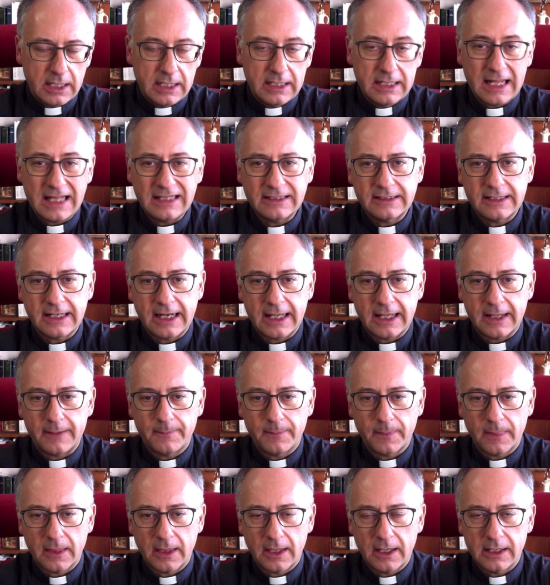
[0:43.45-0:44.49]

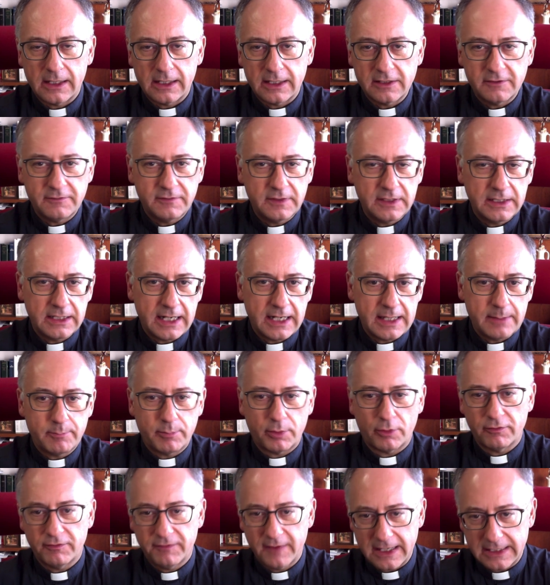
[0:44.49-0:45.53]
L'altra la definirei
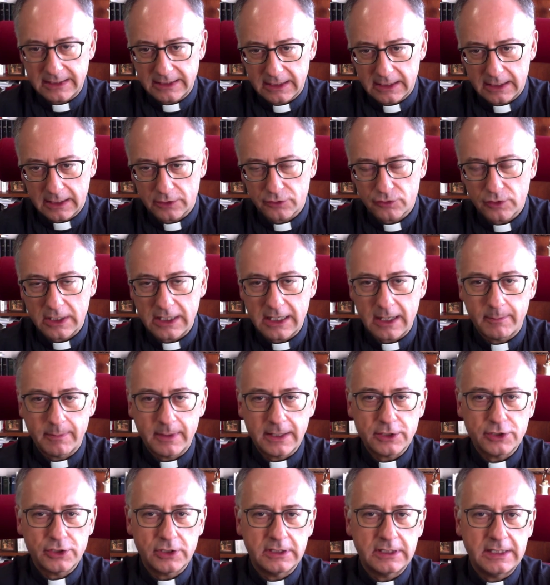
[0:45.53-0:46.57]
profetica, cioè
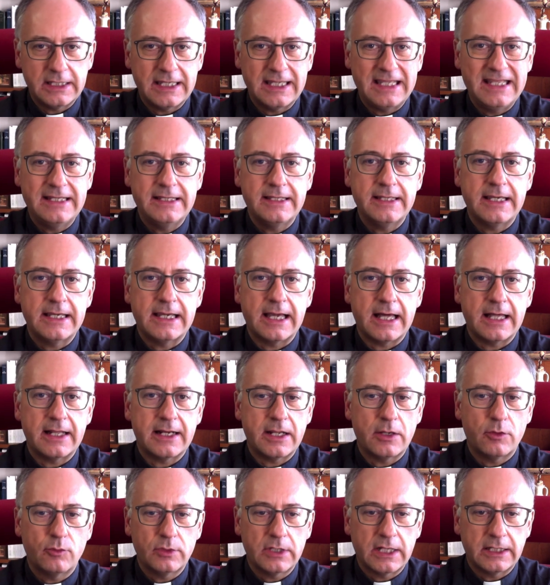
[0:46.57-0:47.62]
capace di
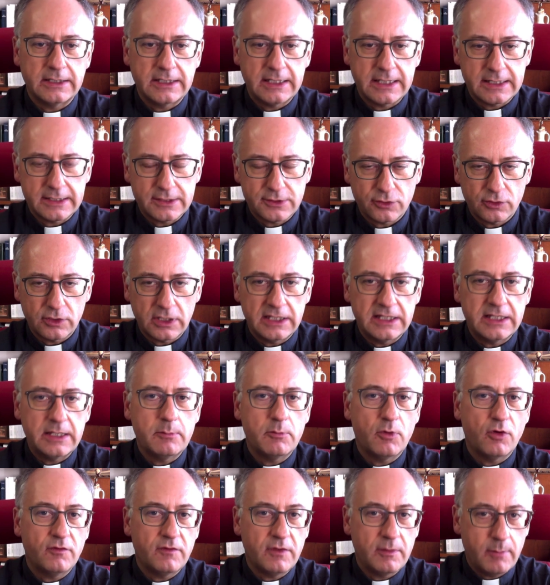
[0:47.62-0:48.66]
indicare una direzione di
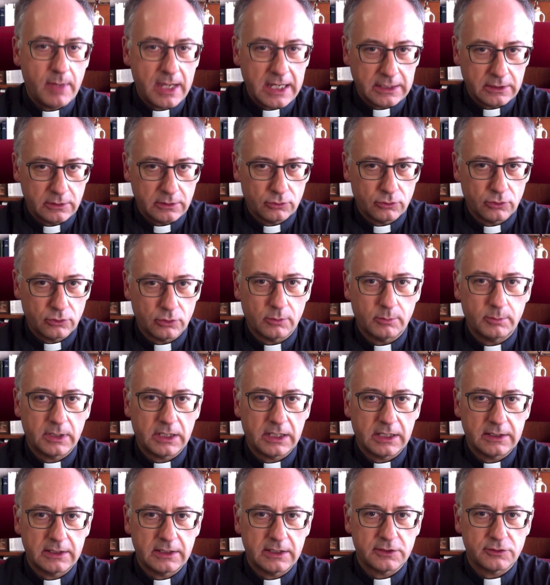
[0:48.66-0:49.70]
movimento per
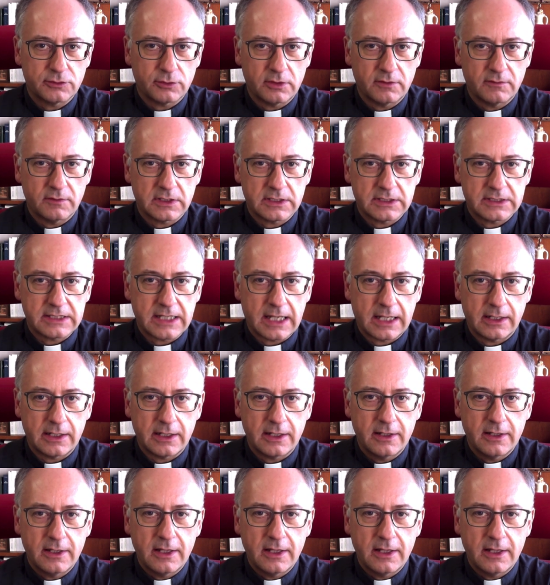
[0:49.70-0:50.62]
la Chiesa universale